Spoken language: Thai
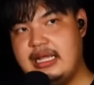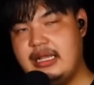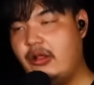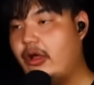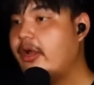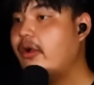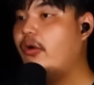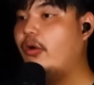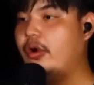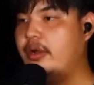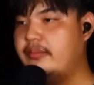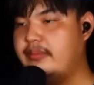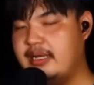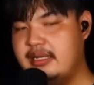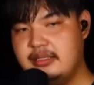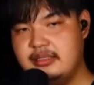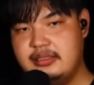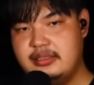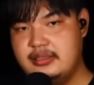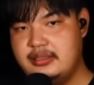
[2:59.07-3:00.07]
ห้าร้อยคน
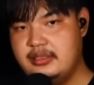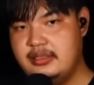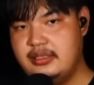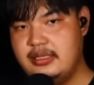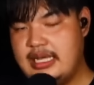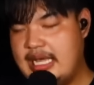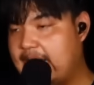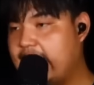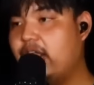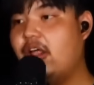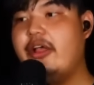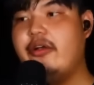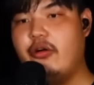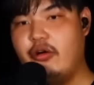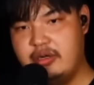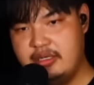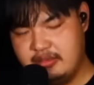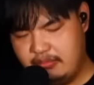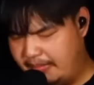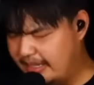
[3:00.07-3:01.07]
มั้งห้าร้
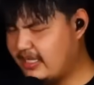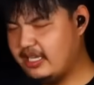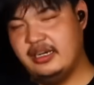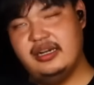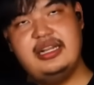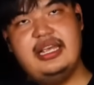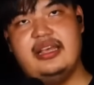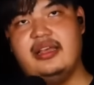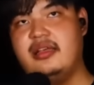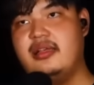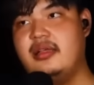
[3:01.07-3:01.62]
อยคนไม่ถึง